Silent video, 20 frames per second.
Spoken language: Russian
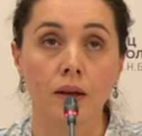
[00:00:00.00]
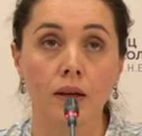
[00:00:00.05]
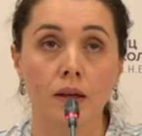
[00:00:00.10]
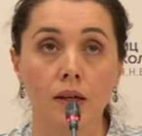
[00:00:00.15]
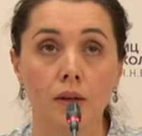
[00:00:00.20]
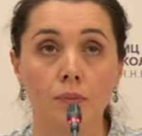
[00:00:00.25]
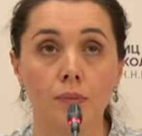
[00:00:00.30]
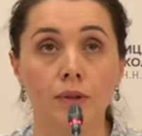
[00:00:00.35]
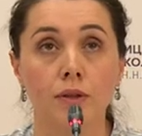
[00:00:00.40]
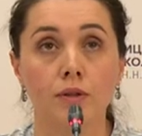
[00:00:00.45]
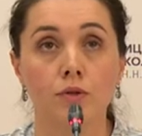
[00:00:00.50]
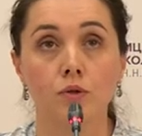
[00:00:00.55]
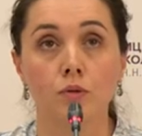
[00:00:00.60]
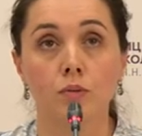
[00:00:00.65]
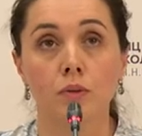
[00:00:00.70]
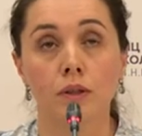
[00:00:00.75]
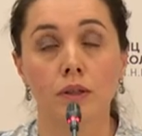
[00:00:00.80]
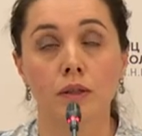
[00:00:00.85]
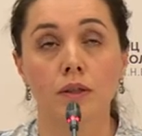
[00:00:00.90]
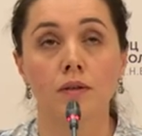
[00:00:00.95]
И
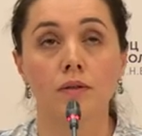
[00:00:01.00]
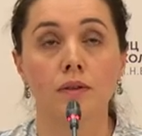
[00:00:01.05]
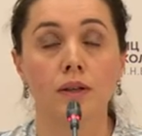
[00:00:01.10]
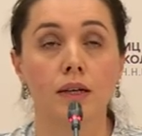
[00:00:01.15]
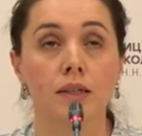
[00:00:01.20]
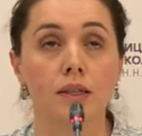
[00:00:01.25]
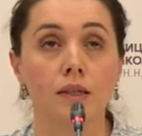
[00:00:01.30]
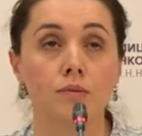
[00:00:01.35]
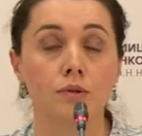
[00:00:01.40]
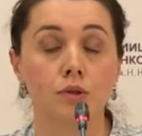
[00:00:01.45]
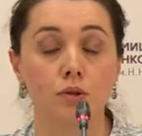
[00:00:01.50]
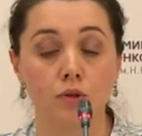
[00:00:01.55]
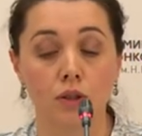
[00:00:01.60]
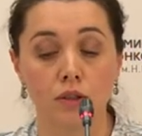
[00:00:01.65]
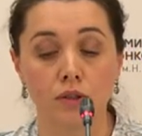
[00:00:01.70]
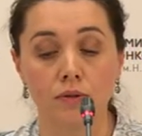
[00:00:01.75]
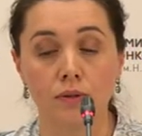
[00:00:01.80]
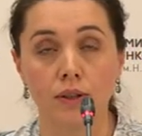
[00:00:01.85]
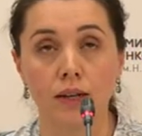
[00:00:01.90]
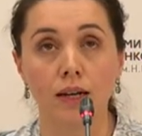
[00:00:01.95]
перейдем к каким же у
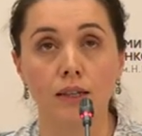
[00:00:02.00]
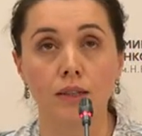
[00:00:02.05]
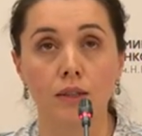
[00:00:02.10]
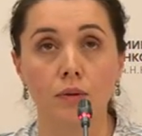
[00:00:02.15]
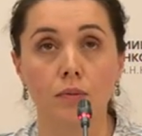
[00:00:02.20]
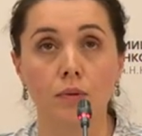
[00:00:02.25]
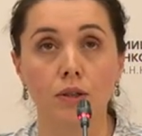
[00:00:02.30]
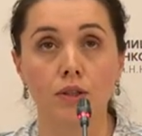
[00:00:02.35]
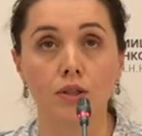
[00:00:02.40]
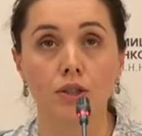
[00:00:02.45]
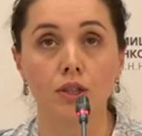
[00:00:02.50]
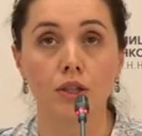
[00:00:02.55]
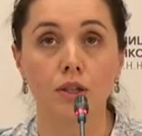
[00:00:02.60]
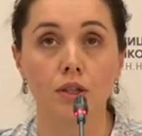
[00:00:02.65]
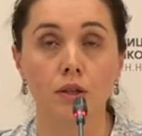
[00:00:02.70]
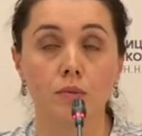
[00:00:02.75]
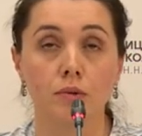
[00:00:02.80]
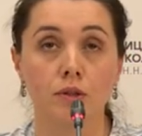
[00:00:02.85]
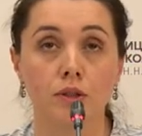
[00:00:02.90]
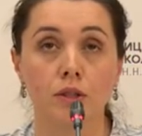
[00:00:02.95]
нас вариантам
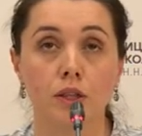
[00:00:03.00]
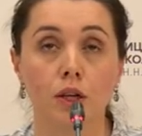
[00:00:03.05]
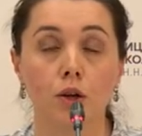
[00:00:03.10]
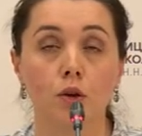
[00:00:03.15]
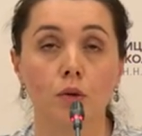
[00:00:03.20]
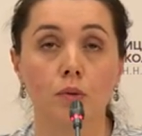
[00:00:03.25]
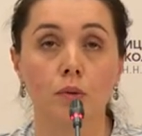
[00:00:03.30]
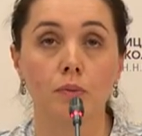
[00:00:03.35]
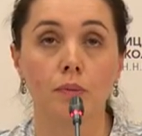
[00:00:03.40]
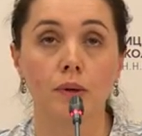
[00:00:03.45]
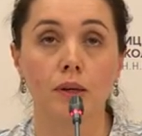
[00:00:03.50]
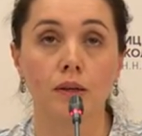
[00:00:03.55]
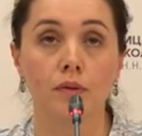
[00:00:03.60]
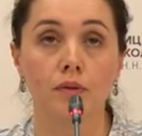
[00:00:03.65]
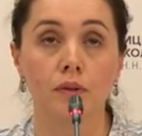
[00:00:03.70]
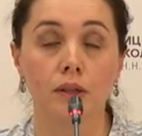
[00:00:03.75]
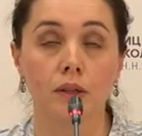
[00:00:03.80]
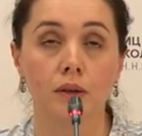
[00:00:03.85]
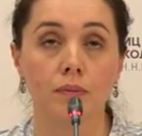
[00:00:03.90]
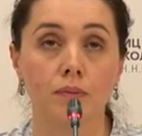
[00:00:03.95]
лечения мезотелиома
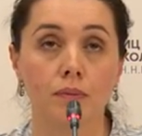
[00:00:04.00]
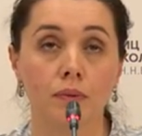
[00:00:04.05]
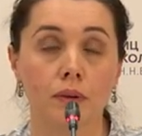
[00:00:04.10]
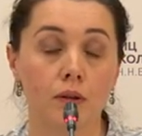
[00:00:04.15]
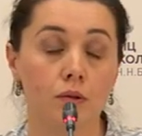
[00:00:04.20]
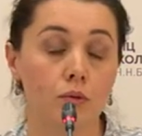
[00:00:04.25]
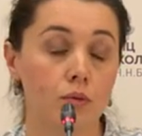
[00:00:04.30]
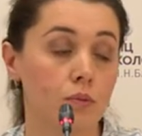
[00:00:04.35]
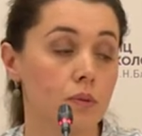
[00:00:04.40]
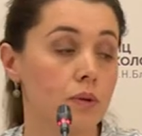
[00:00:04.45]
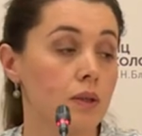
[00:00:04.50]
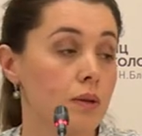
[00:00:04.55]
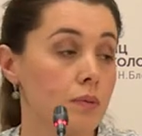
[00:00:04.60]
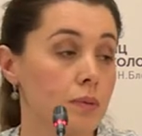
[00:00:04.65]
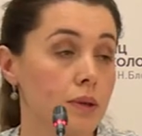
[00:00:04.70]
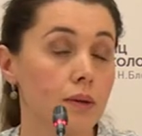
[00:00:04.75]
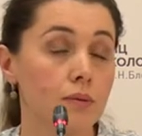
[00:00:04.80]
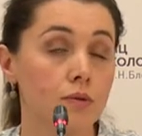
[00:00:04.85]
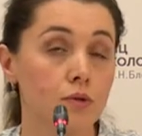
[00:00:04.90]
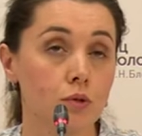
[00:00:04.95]
плевры ну, мы
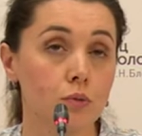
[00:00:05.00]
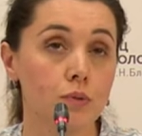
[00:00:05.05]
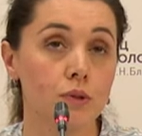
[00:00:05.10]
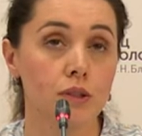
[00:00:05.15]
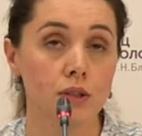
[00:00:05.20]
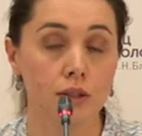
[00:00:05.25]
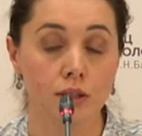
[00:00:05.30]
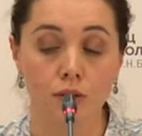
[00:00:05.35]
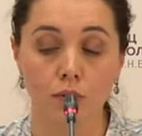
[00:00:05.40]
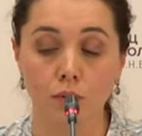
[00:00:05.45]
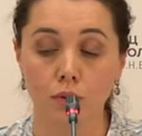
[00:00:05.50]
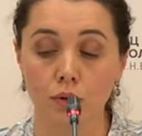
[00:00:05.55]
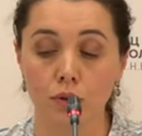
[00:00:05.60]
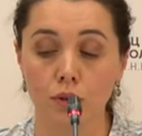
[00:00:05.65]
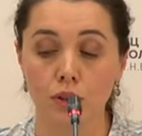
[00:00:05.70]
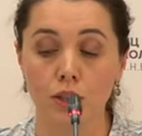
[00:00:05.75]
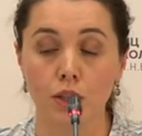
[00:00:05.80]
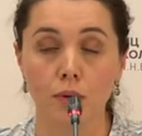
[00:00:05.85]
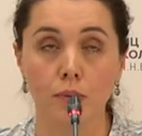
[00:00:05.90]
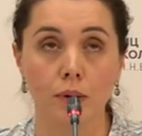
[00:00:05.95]
имеем, собственно,
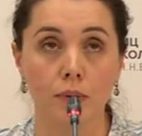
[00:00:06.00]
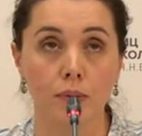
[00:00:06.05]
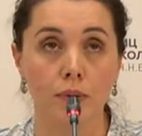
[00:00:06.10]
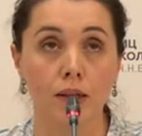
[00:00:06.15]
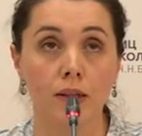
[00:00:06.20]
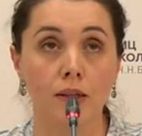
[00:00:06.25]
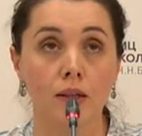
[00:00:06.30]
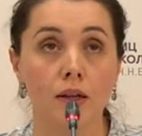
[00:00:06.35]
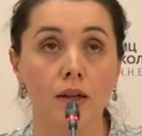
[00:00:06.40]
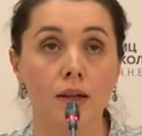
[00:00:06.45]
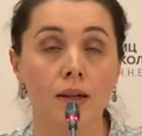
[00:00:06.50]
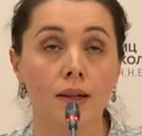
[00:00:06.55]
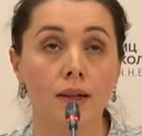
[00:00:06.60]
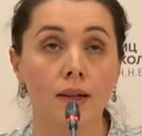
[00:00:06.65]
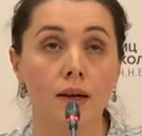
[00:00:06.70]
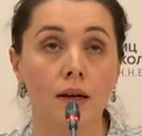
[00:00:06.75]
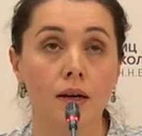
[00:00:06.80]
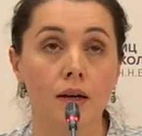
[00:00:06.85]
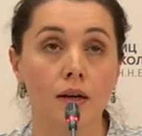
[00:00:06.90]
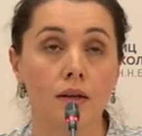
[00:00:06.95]
сегодняшний момент.
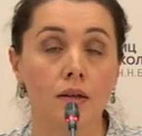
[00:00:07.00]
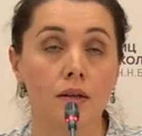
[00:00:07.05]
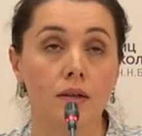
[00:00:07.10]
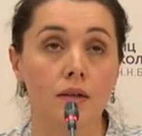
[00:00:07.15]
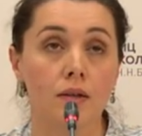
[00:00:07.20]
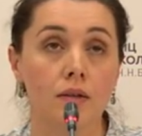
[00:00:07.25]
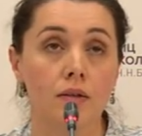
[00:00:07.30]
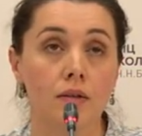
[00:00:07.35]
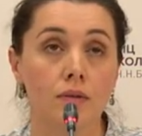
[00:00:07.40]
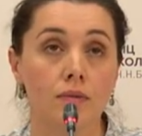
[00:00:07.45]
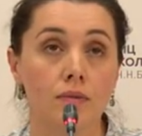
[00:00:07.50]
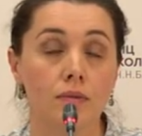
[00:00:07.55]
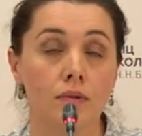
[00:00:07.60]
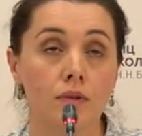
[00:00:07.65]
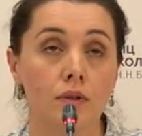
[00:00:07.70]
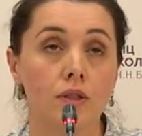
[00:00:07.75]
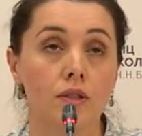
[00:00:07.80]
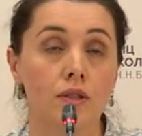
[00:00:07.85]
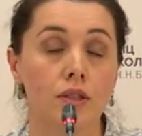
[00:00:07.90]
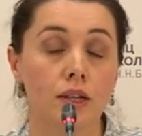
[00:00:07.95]
А,
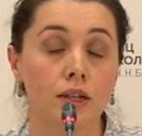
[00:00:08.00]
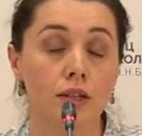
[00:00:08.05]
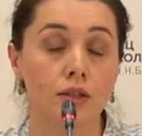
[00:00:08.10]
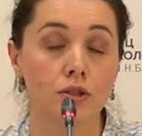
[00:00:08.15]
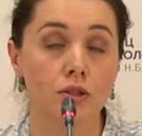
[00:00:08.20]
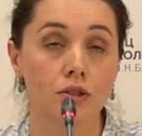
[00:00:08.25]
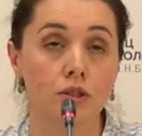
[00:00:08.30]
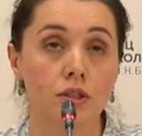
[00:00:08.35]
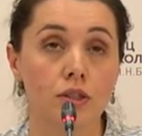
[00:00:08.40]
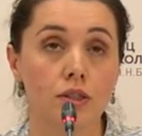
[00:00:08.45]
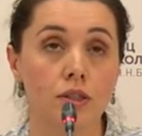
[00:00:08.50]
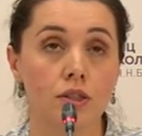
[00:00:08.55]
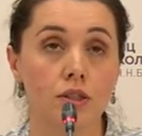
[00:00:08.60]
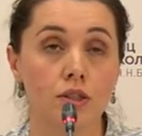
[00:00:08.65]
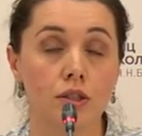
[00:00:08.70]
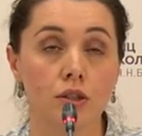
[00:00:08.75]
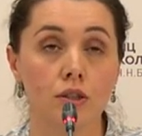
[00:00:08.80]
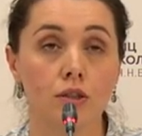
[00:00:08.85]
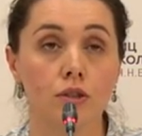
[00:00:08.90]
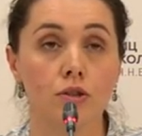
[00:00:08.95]
исторически
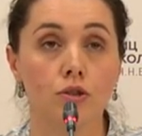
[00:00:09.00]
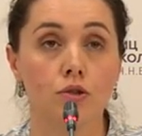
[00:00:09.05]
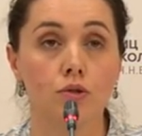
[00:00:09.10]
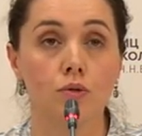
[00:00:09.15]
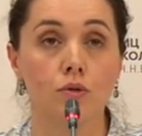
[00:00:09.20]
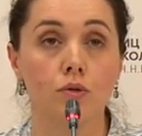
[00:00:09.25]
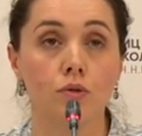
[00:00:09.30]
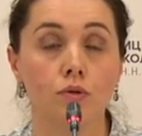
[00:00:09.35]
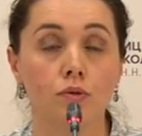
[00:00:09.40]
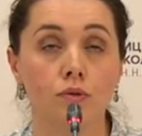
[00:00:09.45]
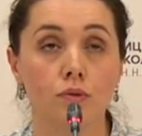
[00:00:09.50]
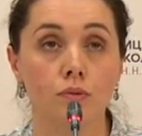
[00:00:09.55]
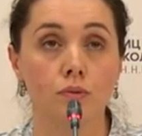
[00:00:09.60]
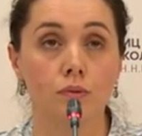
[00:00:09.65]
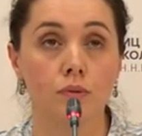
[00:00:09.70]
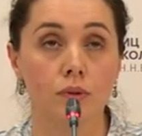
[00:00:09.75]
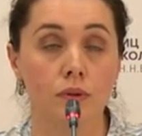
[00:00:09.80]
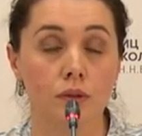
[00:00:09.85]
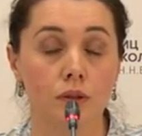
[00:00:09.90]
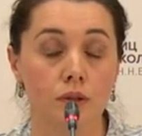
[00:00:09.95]
сложилось, что
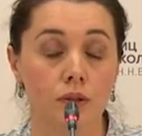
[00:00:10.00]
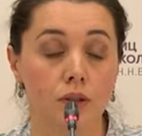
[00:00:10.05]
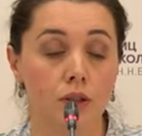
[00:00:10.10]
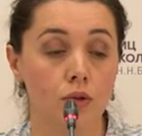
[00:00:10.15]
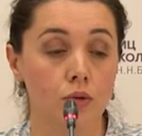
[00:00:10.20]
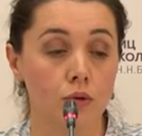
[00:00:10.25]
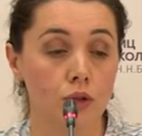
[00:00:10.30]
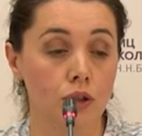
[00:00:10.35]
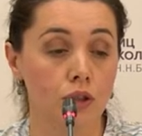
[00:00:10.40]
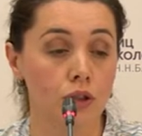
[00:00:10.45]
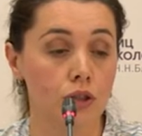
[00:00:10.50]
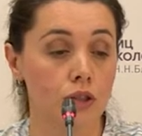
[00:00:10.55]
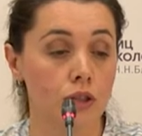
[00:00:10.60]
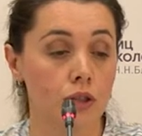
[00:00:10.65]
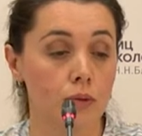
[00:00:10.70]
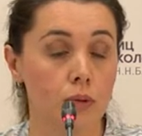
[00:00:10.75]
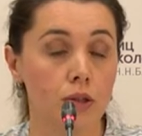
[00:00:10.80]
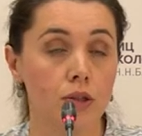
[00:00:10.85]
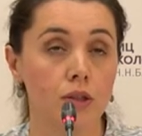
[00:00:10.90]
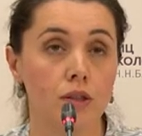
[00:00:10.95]
э,
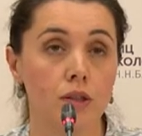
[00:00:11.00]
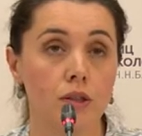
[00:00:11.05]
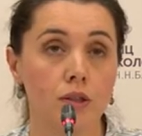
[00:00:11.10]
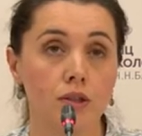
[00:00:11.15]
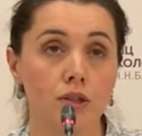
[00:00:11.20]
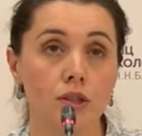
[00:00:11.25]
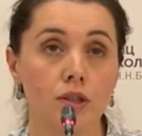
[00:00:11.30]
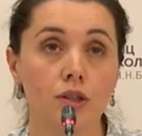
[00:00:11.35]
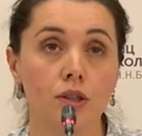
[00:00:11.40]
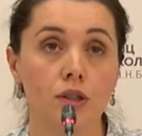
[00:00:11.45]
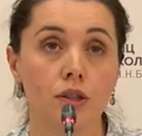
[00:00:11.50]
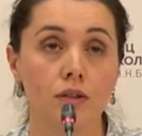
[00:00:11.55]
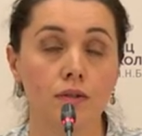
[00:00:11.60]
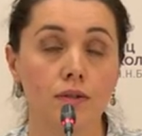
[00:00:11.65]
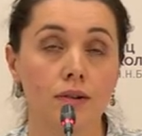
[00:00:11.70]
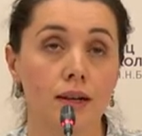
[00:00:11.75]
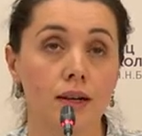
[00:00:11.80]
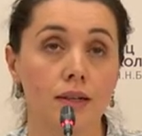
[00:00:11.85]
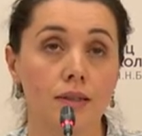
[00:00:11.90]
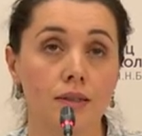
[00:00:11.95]
хирургический метод лечения
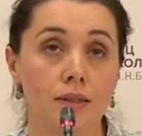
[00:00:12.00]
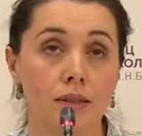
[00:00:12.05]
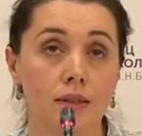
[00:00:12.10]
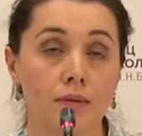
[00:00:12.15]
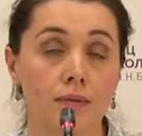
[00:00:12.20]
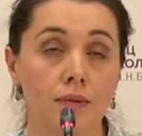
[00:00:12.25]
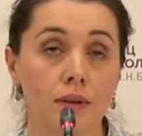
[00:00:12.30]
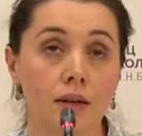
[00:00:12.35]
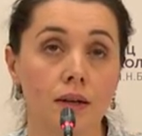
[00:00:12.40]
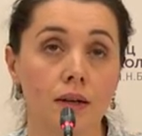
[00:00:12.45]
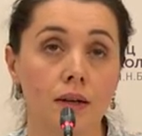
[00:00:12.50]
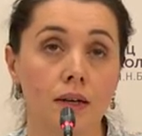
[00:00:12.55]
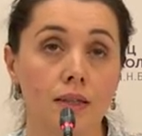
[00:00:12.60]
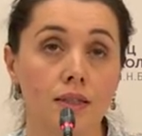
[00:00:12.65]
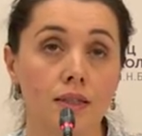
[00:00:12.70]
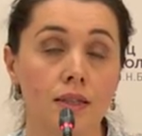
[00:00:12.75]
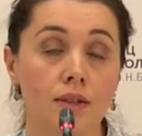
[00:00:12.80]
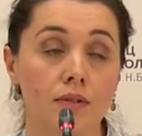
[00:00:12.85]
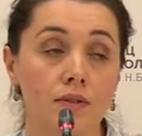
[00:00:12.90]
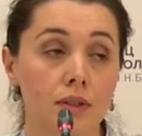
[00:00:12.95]
является
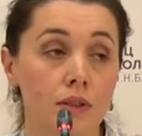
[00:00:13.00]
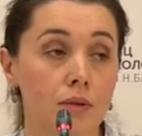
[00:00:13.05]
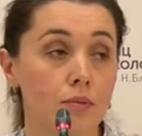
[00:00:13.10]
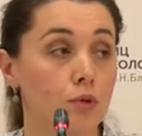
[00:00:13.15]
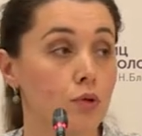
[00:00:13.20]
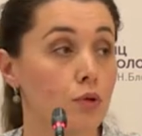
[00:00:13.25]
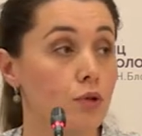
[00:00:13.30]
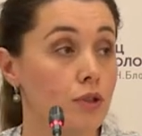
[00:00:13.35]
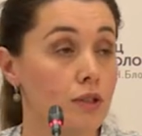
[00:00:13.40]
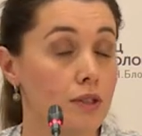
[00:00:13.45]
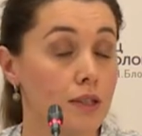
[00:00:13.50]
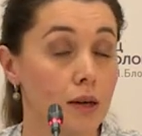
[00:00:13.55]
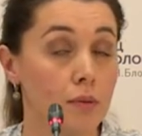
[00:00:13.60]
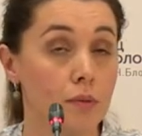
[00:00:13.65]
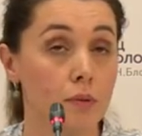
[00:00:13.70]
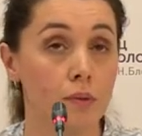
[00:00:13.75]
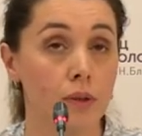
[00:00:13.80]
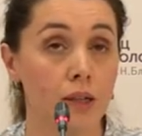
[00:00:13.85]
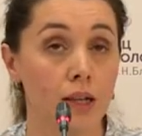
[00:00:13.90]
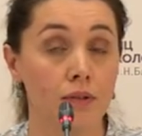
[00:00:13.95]
основным, но не
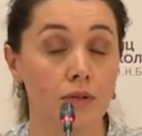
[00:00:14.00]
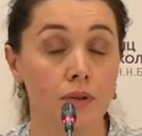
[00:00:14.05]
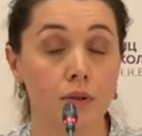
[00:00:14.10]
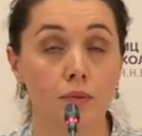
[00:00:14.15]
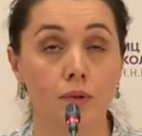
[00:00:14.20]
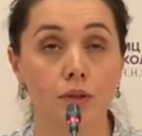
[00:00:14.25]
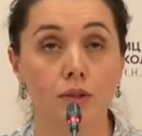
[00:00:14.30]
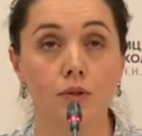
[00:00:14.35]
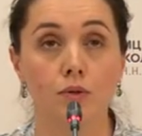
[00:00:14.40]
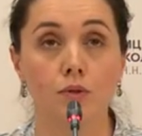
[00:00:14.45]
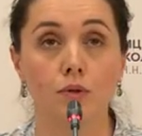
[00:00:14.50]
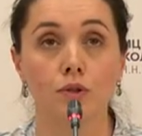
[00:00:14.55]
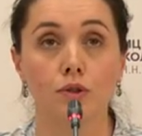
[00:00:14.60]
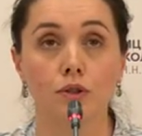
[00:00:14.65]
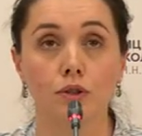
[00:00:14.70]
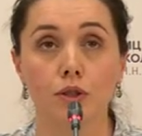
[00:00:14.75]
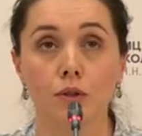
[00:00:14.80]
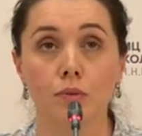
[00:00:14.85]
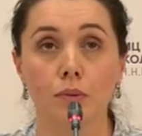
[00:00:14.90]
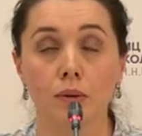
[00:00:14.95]
самым главным на
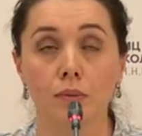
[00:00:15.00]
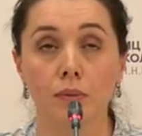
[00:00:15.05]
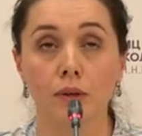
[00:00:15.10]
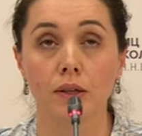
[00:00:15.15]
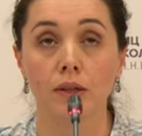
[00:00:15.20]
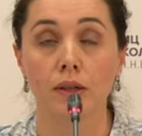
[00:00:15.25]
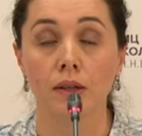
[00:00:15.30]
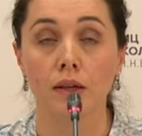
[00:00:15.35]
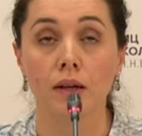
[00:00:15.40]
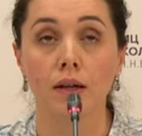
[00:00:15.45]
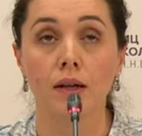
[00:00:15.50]
сегодняшний момент.